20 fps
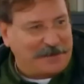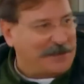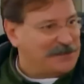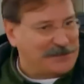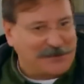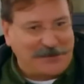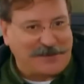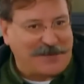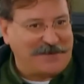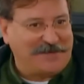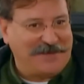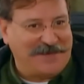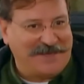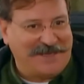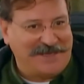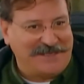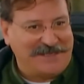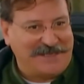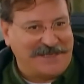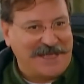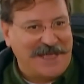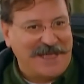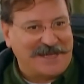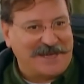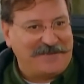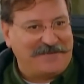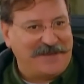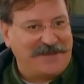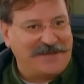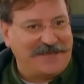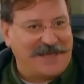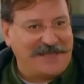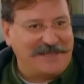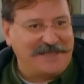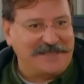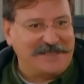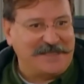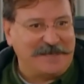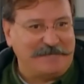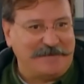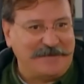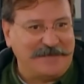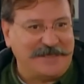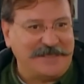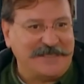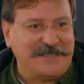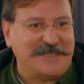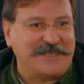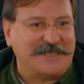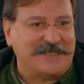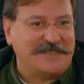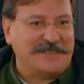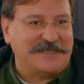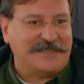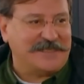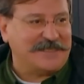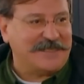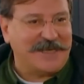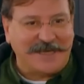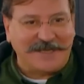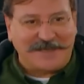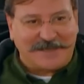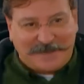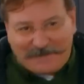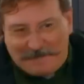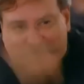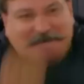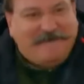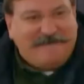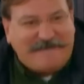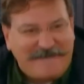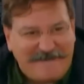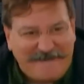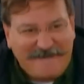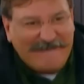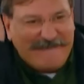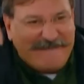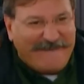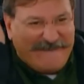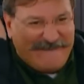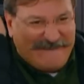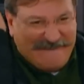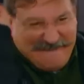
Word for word: Biraz sonra kafeye gelecek. Kafeye geldiği zaman da yakalayacağız ağzını burnunu.